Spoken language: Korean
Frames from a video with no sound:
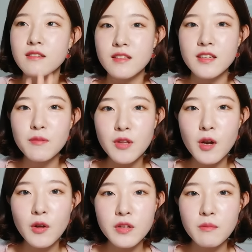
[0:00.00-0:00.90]
그
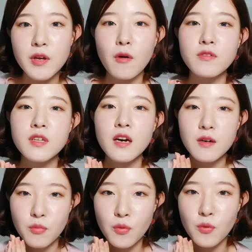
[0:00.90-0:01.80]
드림텔러님의
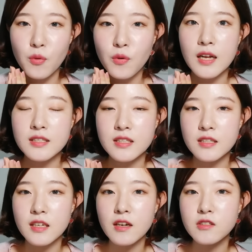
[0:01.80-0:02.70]
영상을 보고 같이
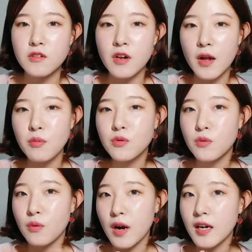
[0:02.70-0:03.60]
리액션을
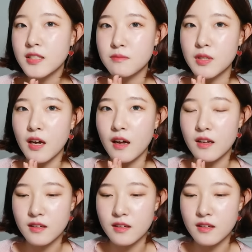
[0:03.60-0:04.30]
해보도록 하겠습니다.